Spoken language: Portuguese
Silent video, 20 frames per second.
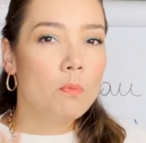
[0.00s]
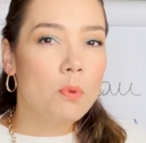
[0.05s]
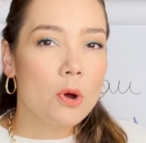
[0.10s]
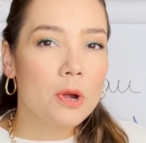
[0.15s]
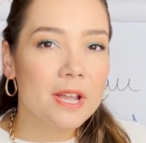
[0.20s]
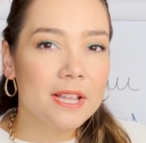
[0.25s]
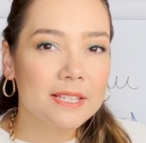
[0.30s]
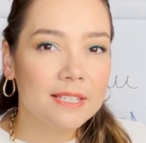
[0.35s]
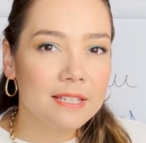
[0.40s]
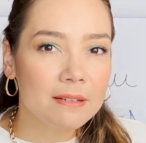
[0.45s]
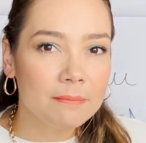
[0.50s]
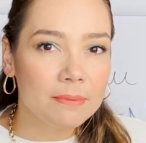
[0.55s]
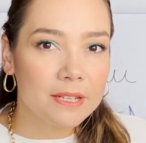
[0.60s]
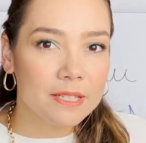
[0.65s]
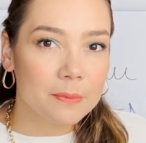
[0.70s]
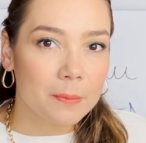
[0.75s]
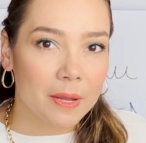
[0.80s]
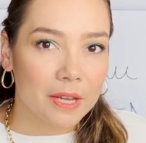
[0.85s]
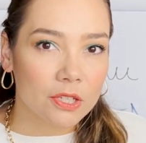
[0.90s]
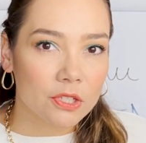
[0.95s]
Porque
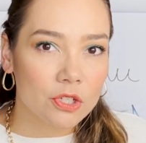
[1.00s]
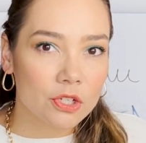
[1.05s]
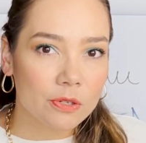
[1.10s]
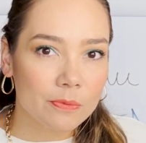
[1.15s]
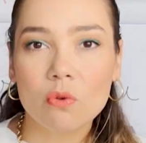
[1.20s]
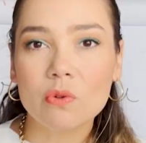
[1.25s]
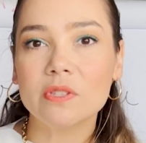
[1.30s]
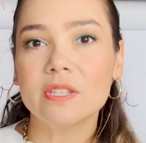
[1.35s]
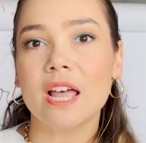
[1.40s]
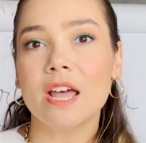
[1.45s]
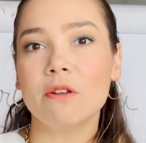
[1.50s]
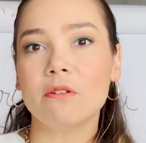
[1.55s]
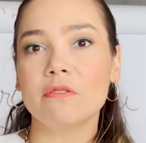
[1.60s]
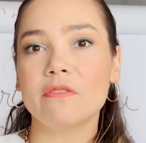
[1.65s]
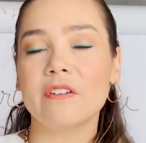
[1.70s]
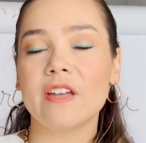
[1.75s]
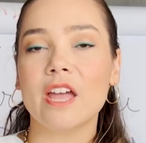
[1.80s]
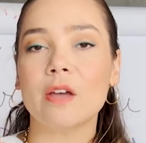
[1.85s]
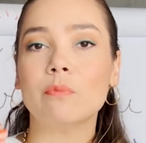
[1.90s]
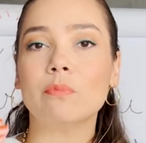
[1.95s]
simplesmente usar o
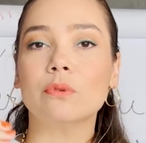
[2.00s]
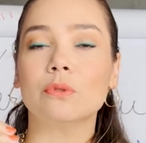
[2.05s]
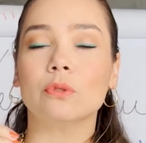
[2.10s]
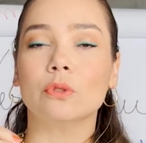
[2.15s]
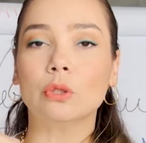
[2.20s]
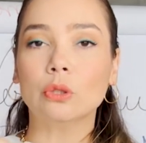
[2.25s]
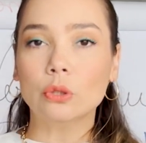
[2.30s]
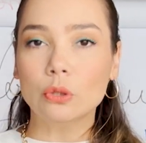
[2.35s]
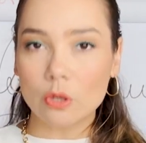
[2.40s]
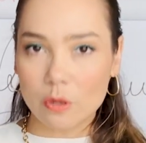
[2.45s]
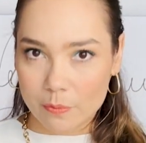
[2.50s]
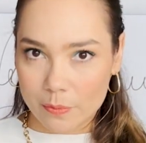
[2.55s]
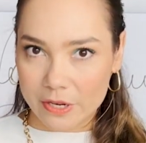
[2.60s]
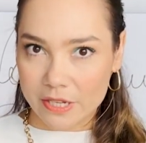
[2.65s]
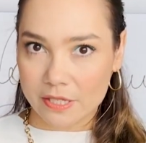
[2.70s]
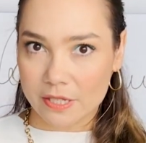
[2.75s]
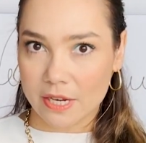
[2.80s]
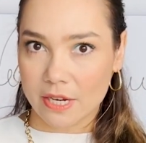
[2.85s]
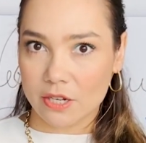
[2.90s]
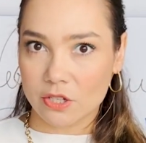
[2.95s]
verbo no
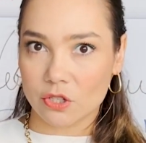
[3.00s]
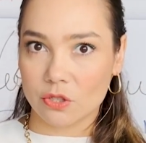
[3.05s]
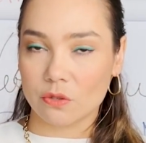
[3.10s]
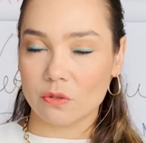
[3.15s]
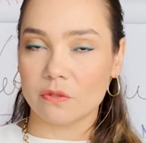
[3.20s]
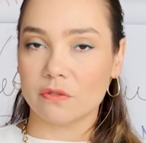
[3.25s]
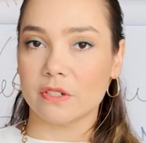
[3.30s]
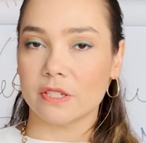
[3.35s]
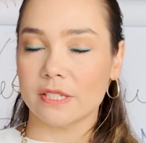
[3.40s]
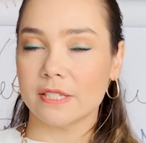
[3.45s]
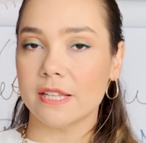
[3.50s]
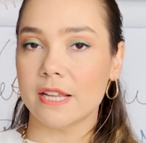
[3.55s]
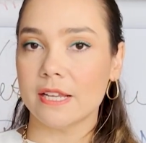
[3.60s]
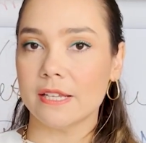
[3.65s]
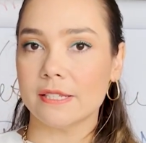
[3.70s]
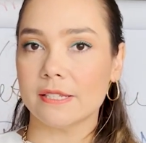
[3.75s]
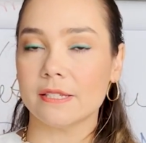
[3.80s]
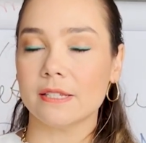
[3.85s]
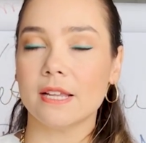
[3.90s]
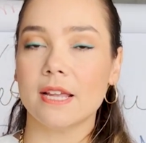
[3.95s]
presente no
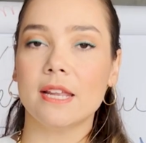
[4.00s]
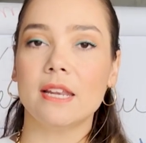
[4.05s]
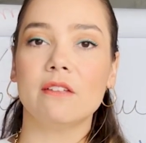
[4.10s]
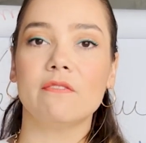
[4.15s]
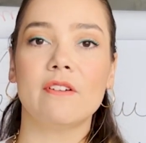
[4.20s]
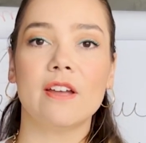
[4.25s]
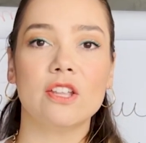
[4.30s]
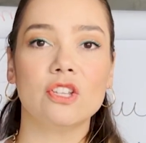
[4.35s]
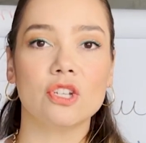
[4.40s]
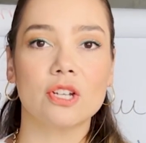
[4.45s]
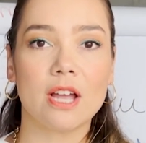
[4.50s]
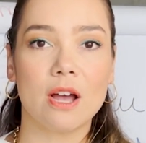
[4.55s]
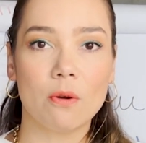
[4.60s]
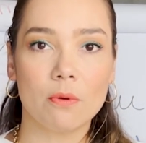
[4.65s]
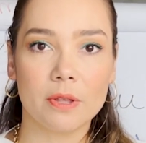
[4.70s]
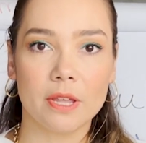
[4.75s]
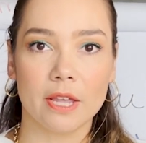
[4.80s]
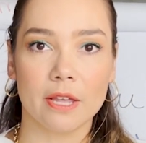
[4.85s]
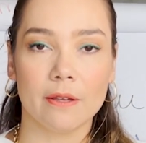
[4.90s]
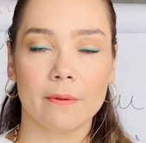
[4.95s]
francês, ele vai indicar o
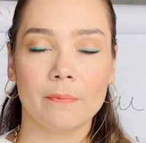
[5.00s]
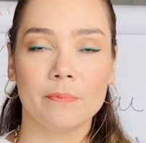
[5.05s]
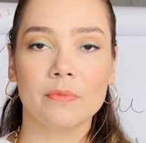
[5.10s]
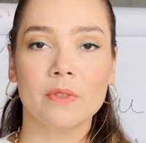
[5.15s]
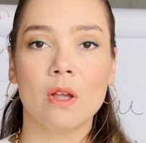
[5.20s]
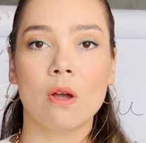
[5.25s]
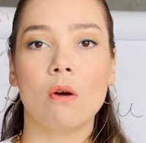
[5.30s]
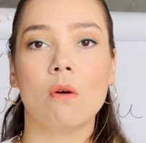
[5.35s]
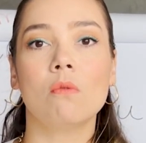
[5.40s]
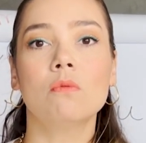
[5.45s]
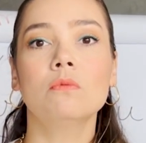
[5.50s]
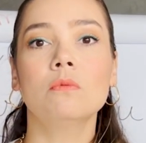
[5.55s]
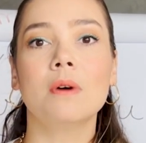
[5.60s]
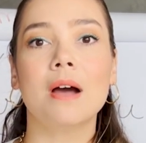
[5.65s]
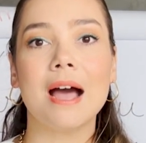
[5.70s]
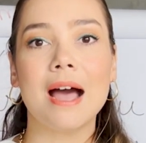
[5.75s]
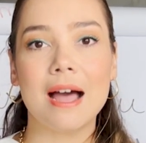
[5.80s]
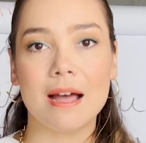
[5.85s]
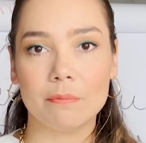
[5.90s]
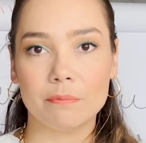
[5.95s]
quê? Um
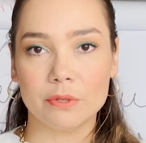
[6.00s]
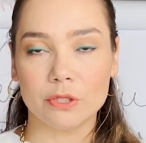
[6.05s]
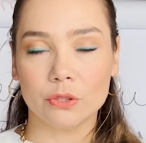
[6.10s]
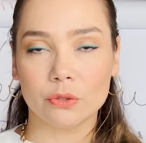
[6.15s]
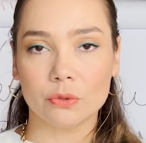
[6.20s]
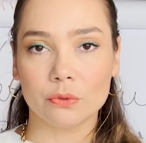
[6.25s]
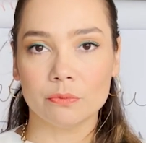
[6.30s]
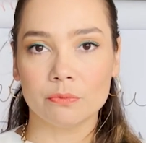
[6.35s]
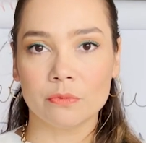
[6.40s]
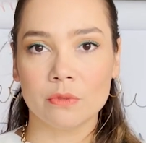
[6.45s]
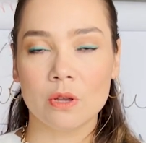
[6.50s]
hábito.